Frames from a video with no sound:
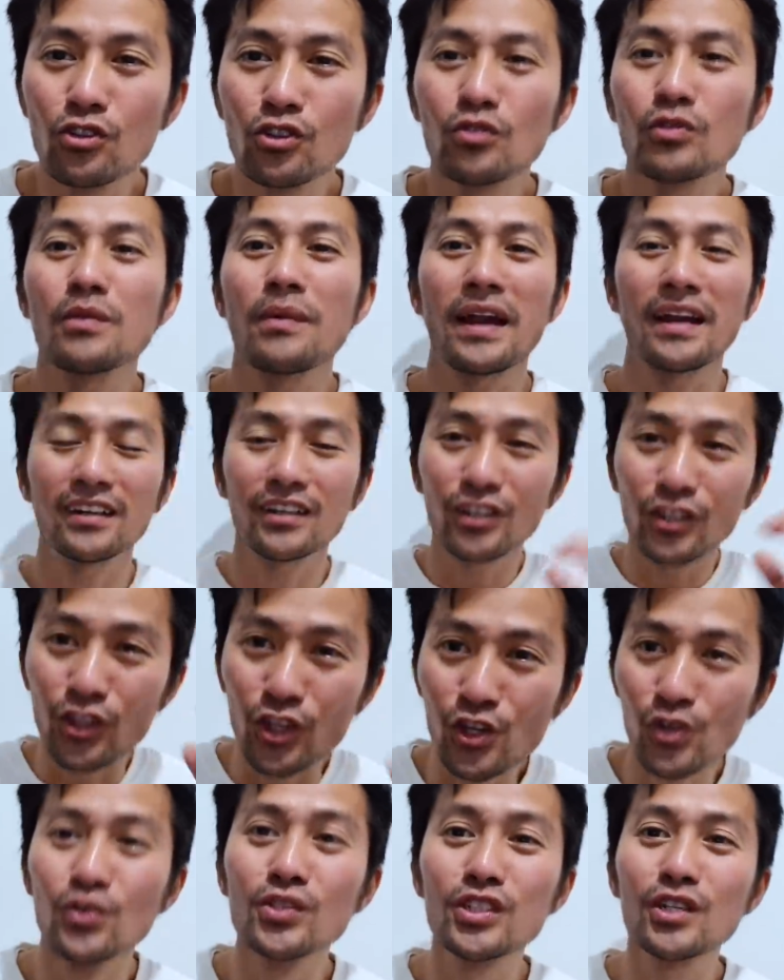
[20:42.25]
Chúc các bạn rất
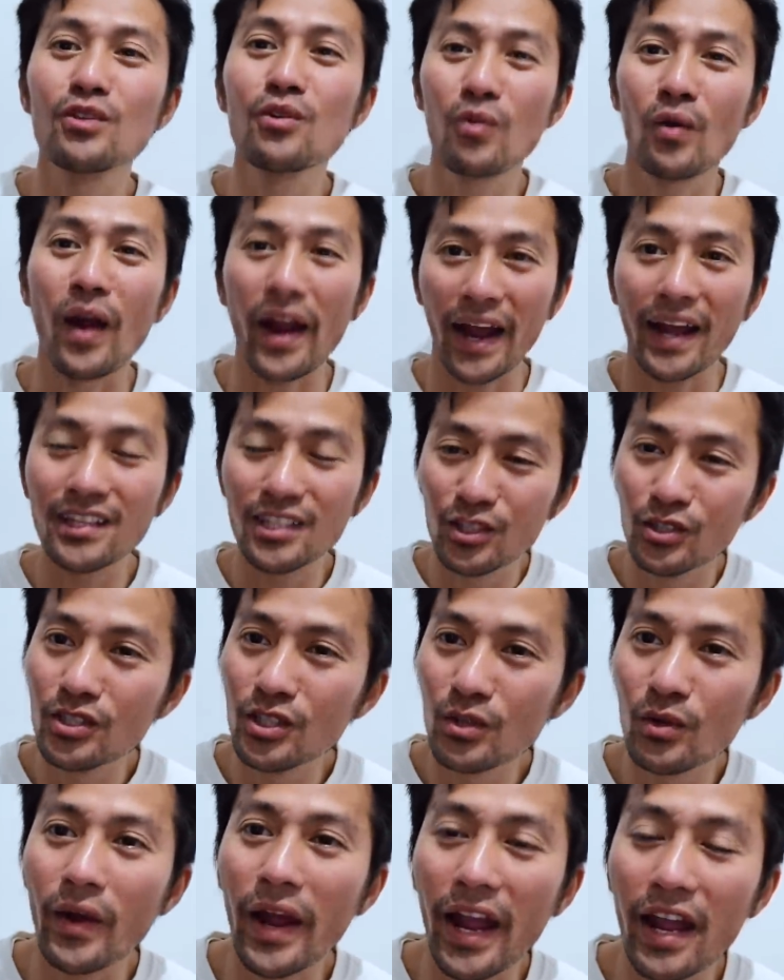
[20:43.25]
nhiều sức khỏe, nhiều
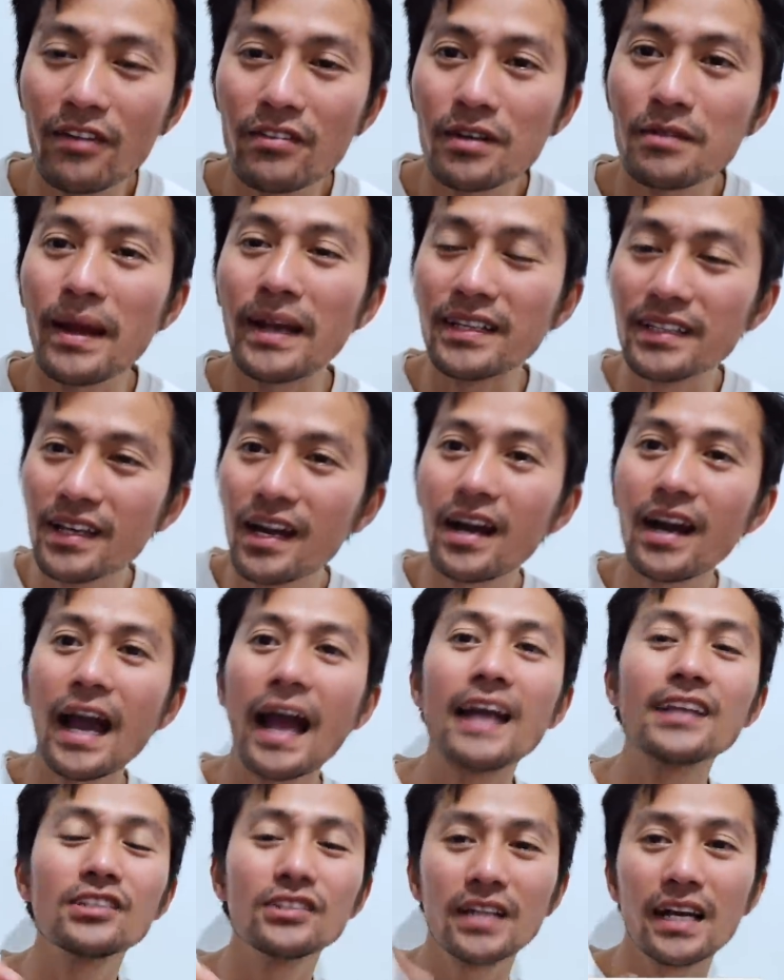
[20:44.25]
sức khỏe, và các bạn nhớ,
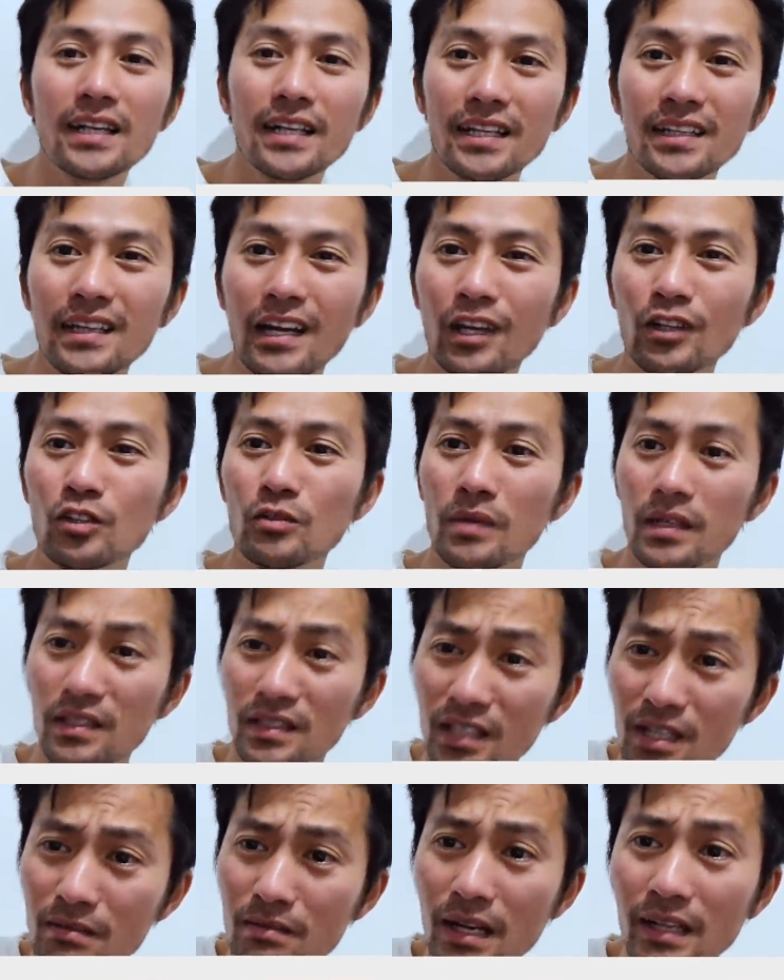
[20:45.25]
ai chưa đăng ký kênh của mình
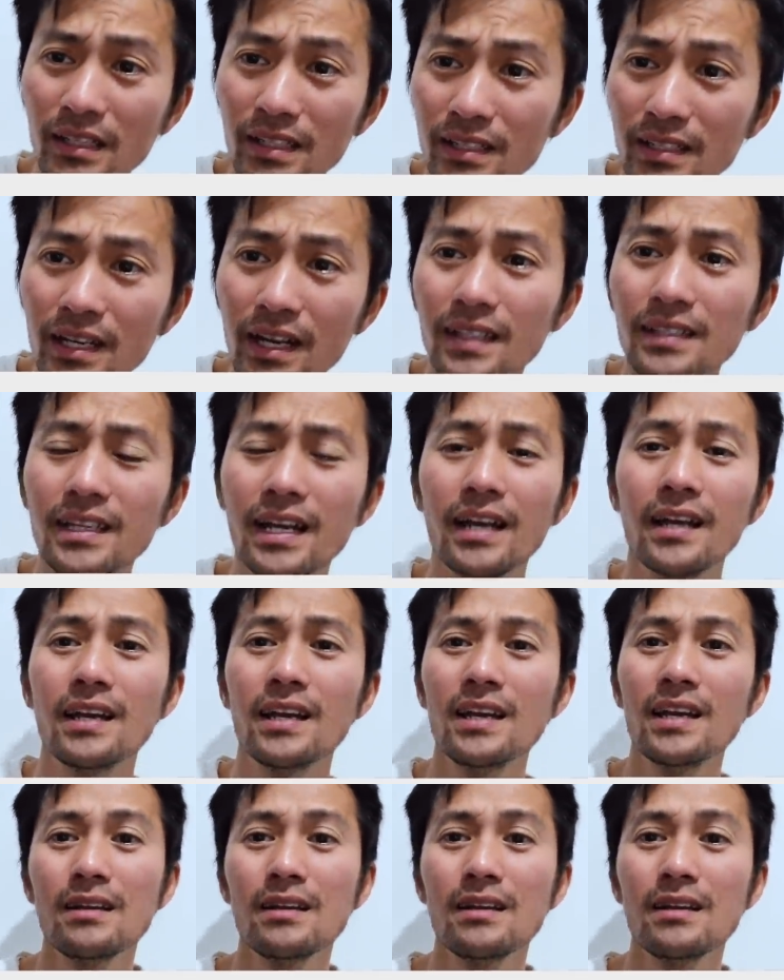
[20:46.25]
nhớ đăng ký kênh nha.